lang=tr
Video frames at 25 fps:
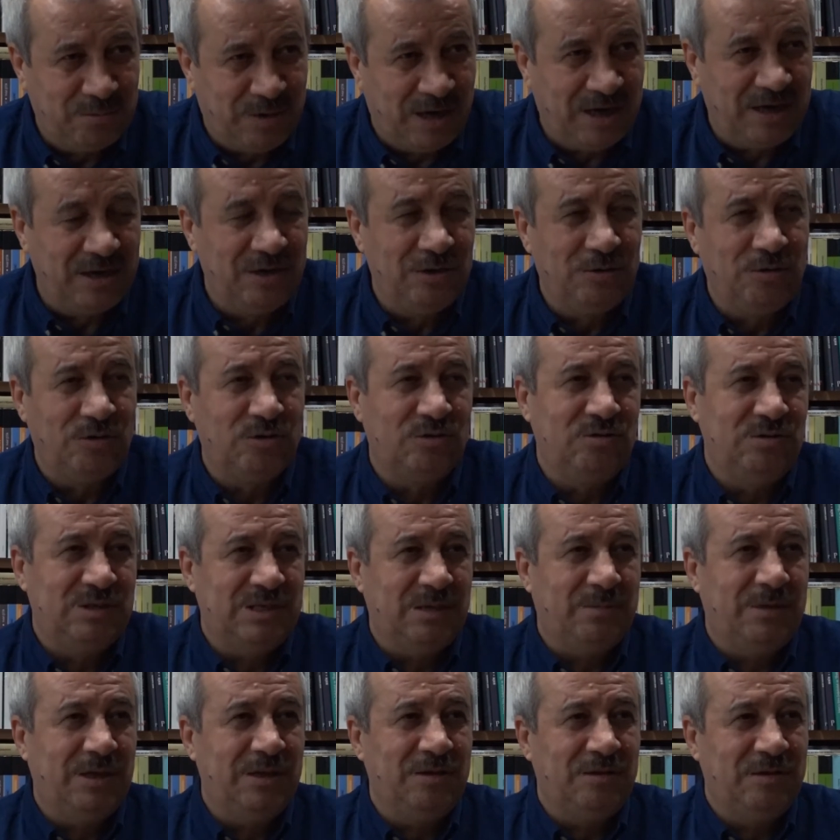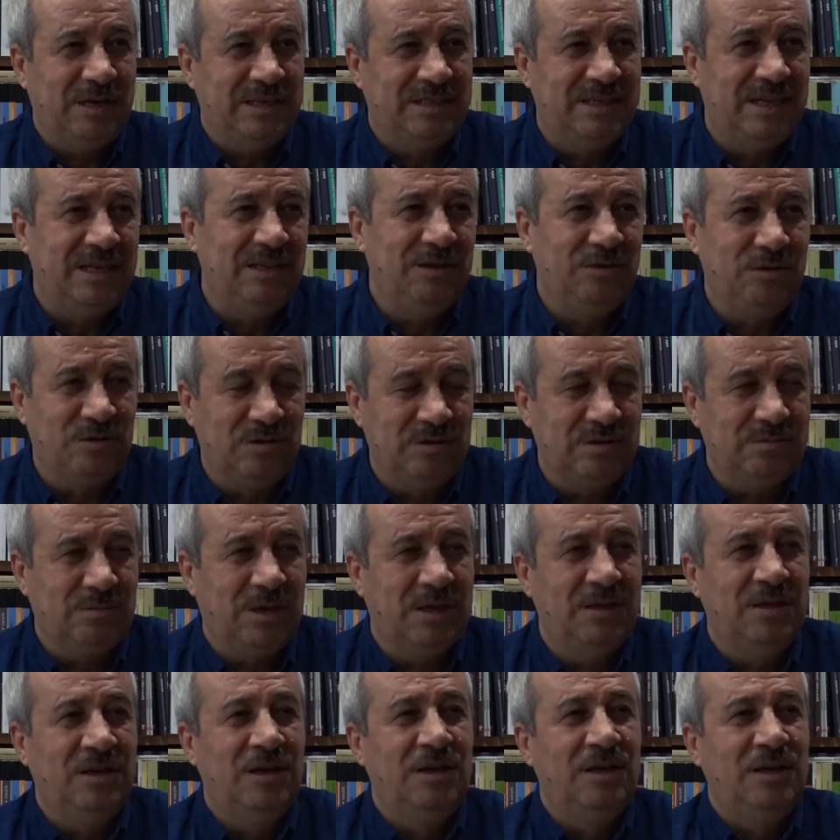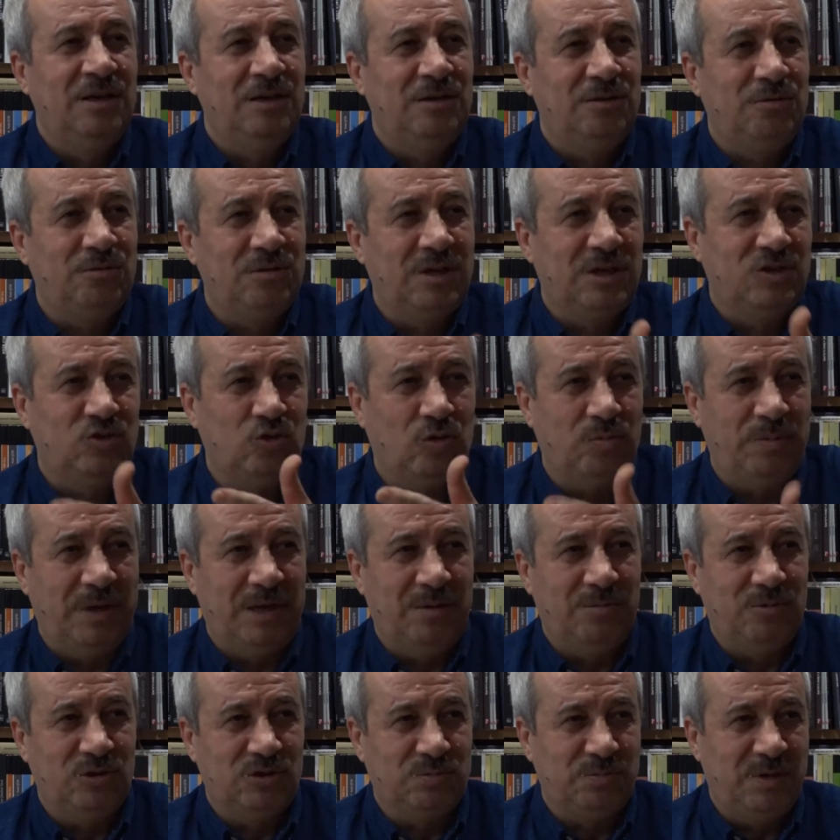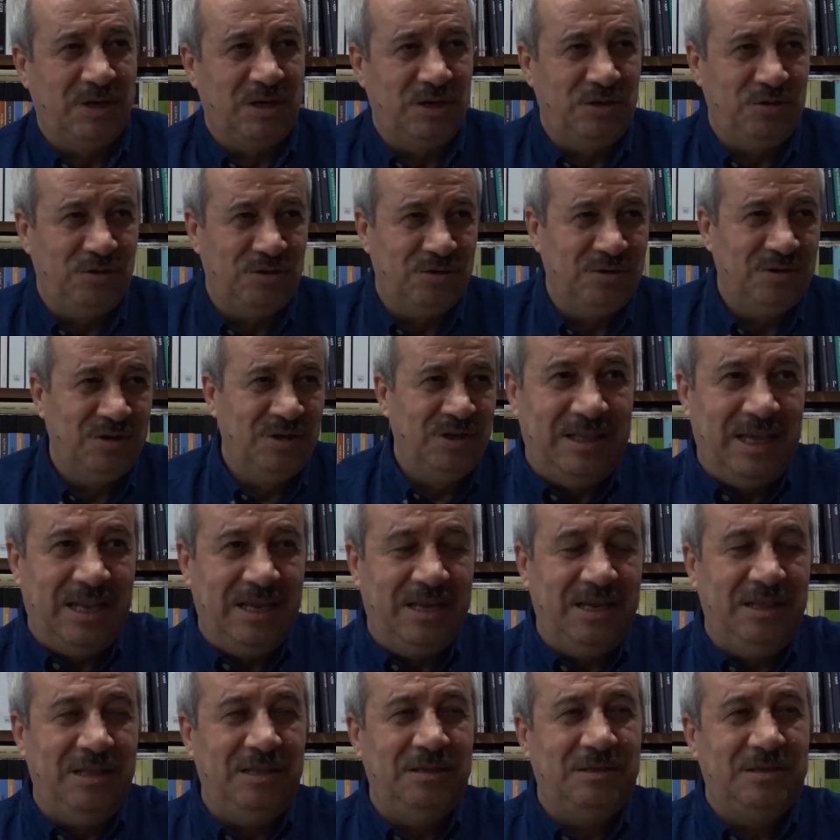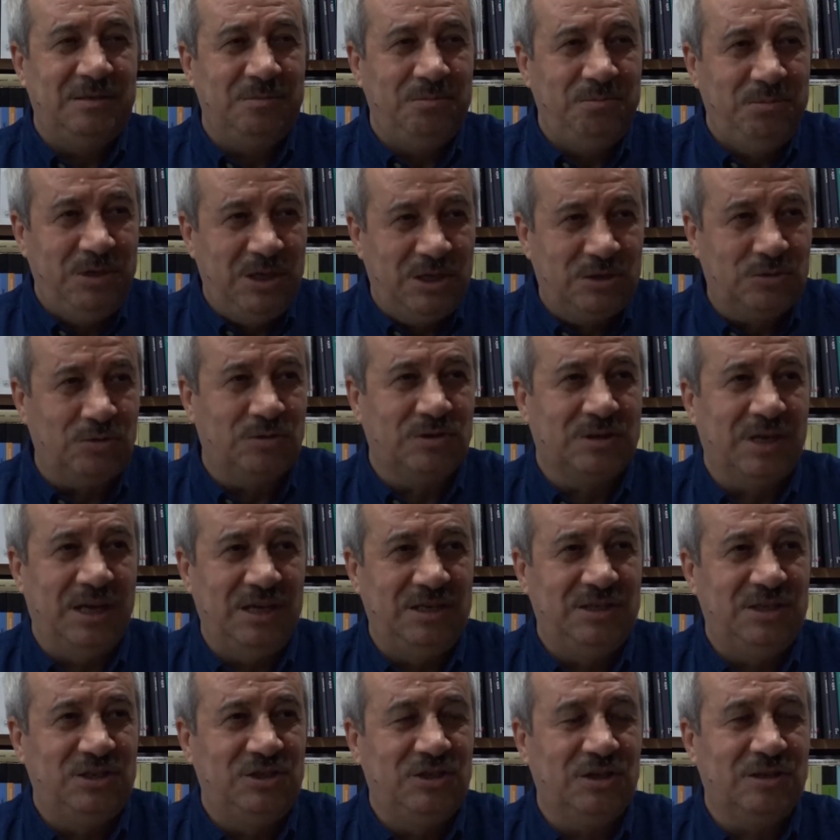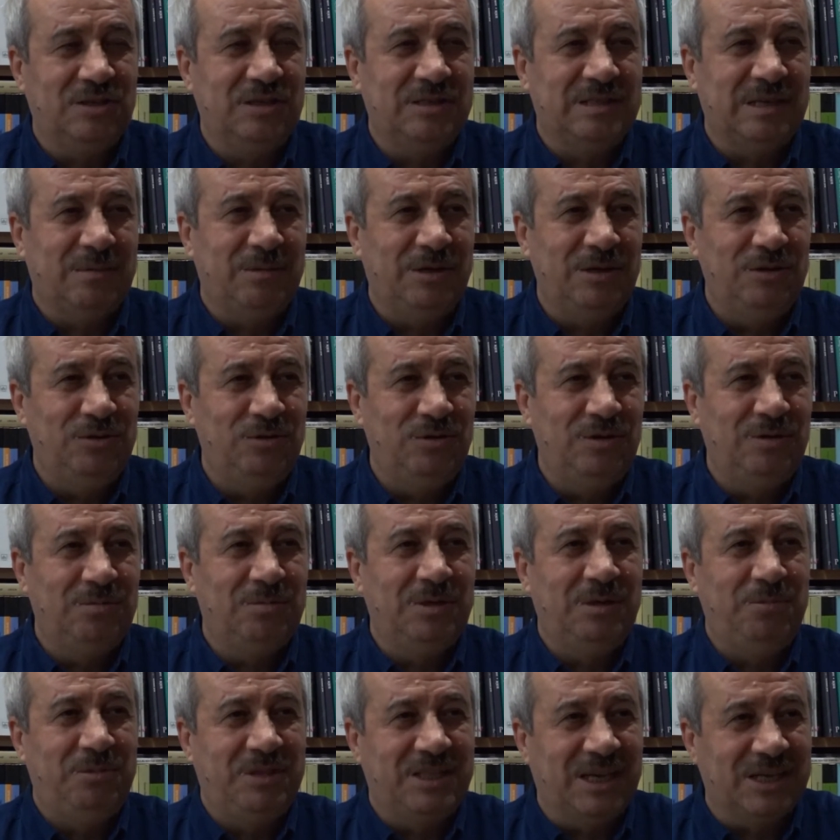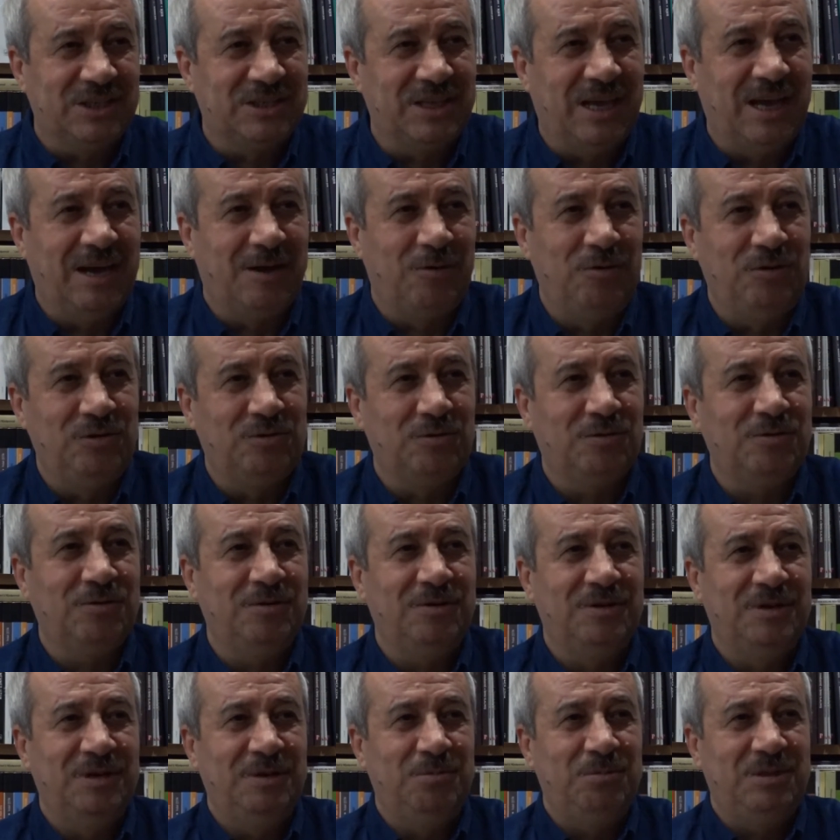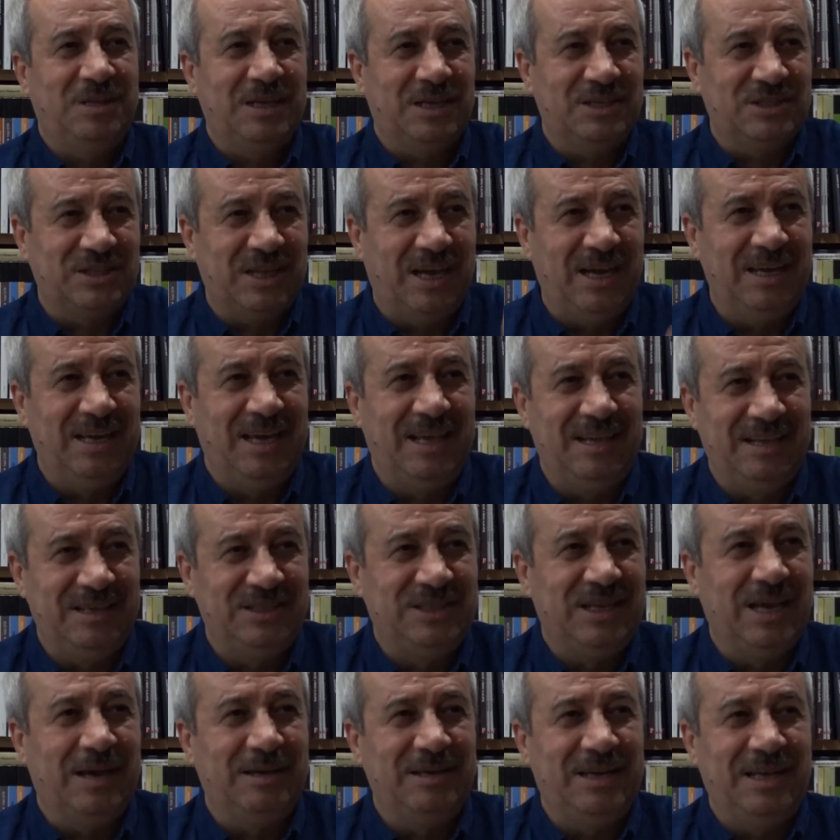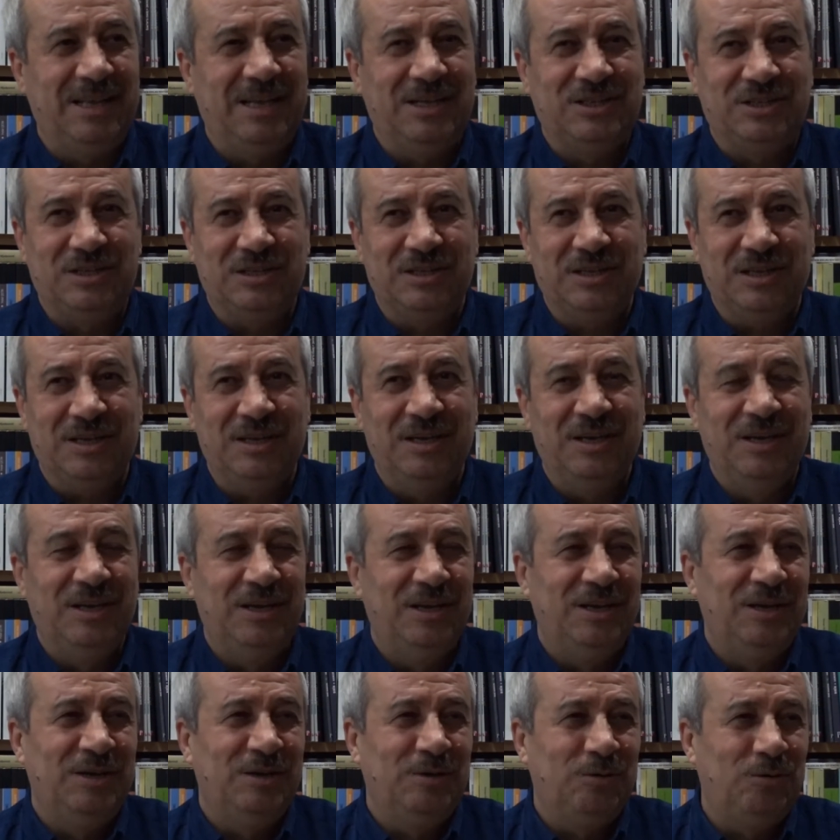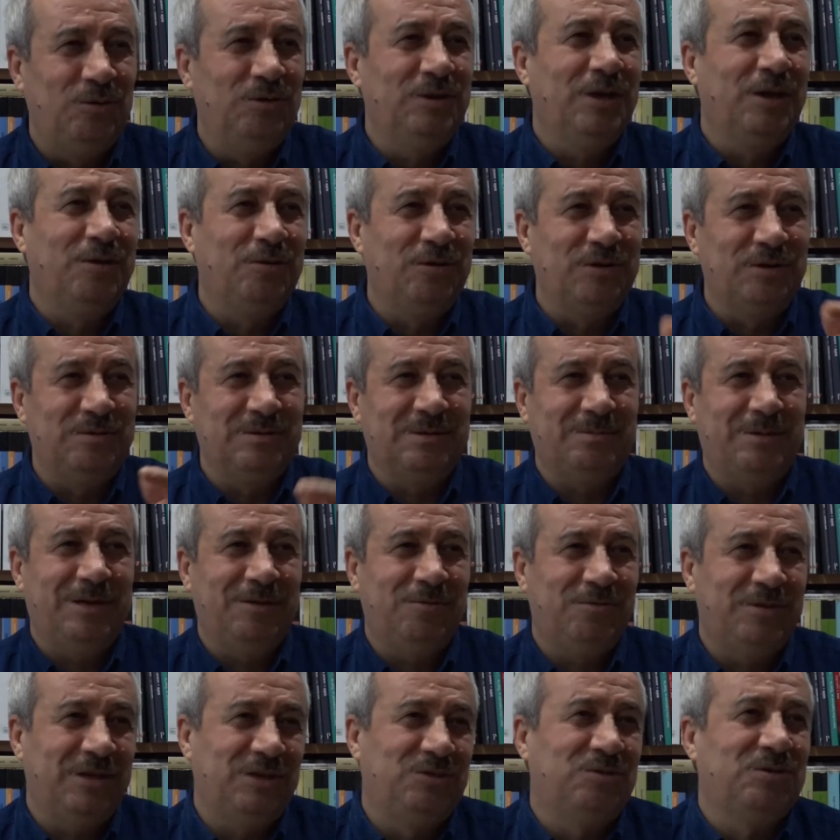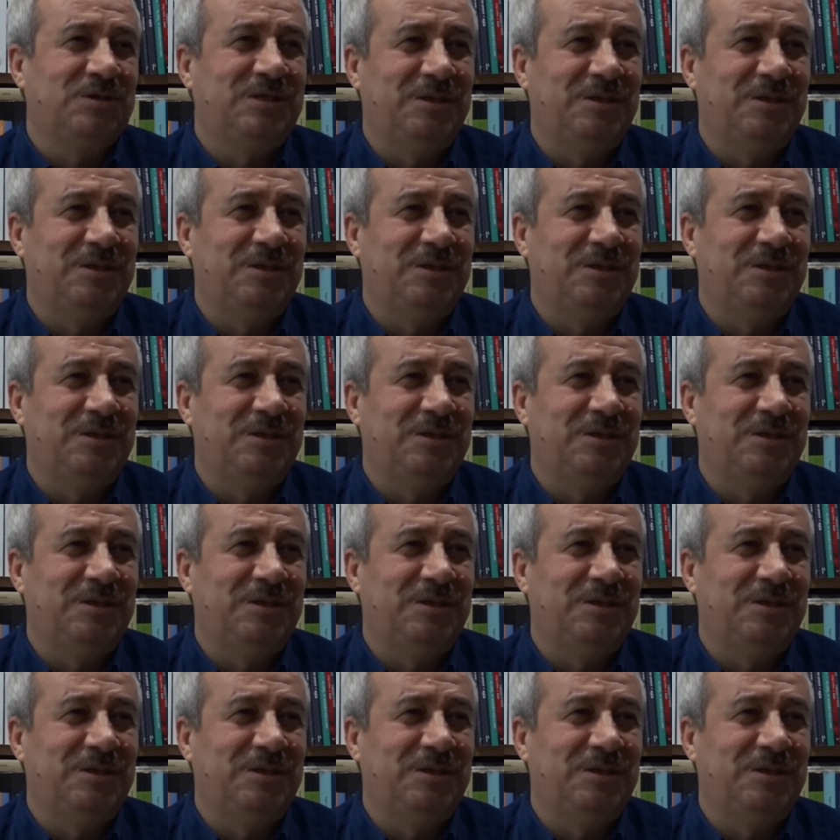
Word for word: bağını gördüğüm zaman, eserini gördüğüm zaman o da çok benim hoşuma gidiyor. Derginin bir son sayısı çıktığı zaman diyorum ki bir taş daha koyduk. Bir taş daha şey, yerleştirdik. Onu da gördüğüm zaman o da çok